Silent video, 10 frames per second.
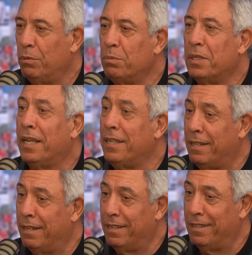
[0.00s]
وسعيد
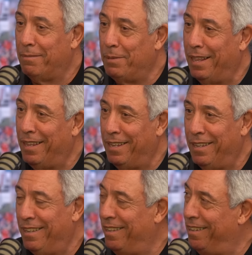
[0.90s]
اللي
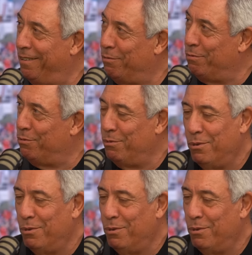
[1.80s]
بحذايا فوفو